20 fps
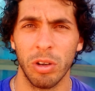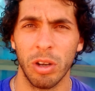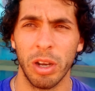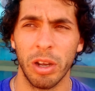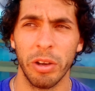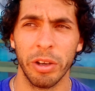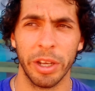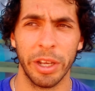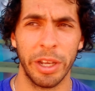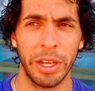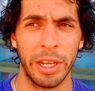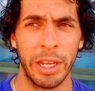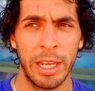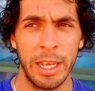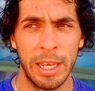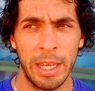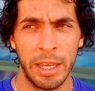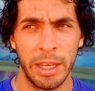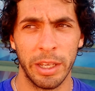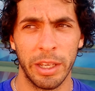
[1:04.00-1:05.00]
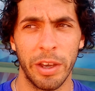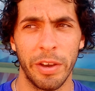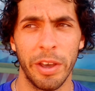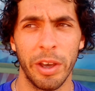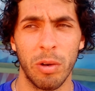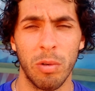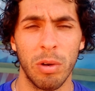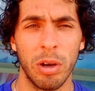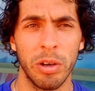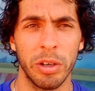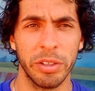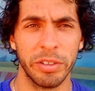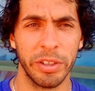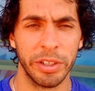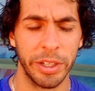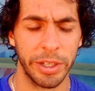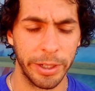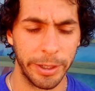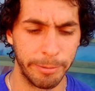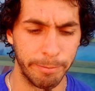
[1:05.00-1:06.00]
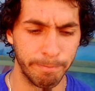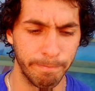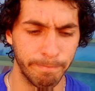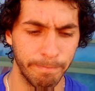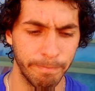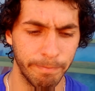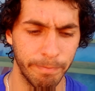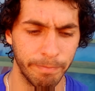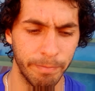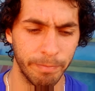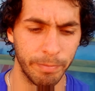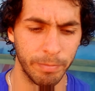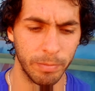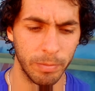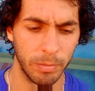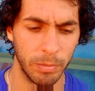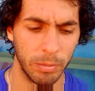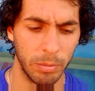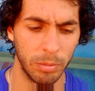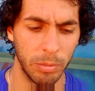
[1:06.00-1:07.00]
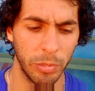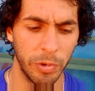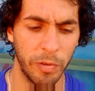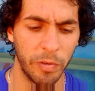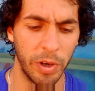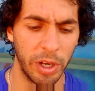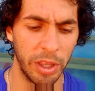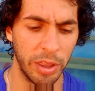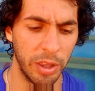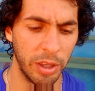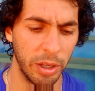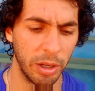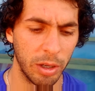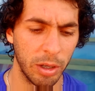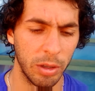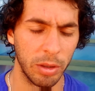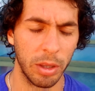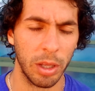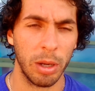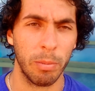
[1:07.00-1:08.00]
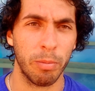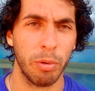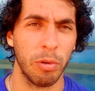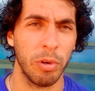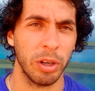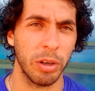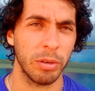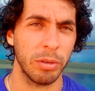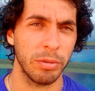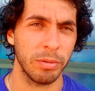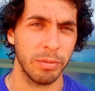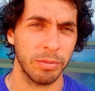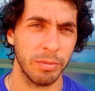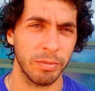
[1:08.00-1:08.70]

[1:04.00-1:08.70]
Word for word: otro lado que, había jugado, así que mm, muy feliz del público.